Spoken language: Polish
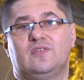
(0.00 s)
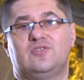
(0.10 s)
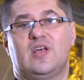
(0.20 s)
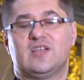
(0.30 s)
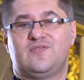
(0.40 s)

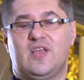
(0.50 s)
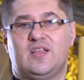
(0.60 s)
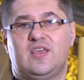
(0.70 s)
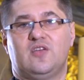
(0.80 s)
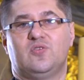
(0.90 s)
Czas
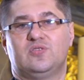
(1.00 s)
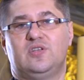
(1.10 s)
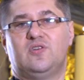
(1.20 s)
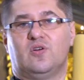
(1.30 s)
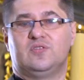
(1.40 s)
Wielkiego
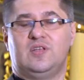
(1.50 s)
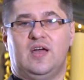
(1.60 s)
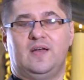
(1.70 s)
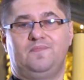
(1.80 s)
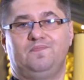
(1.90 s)

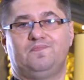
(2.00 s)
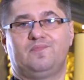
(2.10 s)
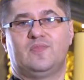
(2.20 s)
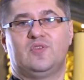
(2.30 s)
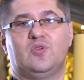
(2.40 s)
Tygodnia
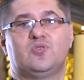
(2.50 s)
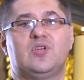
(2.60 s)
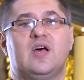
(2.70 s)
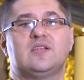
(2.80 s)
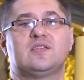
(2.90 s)
to
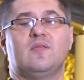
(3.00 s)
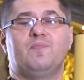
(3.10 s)
czas